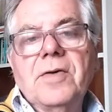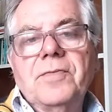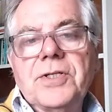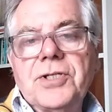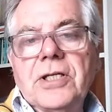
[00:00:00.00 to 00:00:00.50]

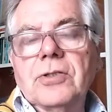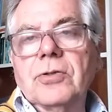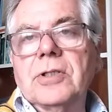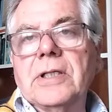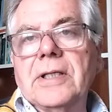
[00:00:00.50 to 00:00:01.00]

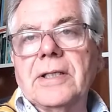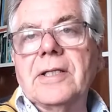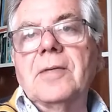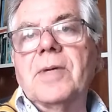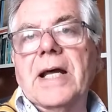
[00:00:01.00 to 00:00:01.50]
facendo di
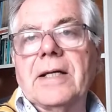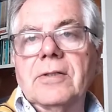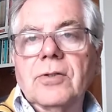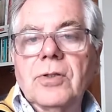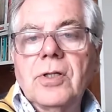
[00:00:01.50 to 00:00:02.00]

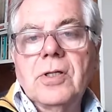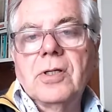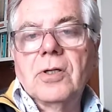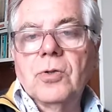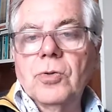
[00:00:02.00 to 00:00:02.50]
Idelbrando
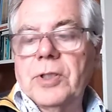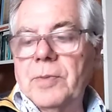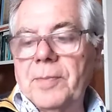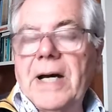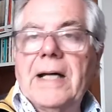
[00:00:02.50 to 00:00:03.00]

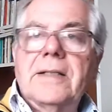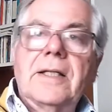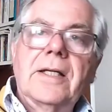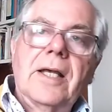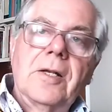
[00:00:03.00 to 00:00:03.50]
l'ultimo
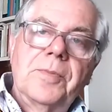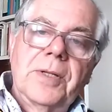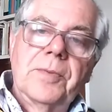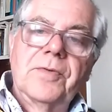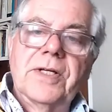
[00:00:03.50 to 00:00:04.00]
abate e il
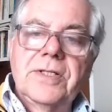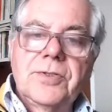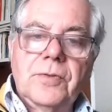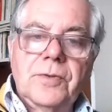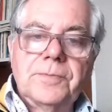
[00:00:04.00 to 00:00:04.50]
primo
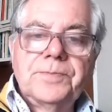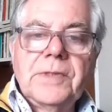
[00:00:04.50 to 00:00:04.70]
vescovo.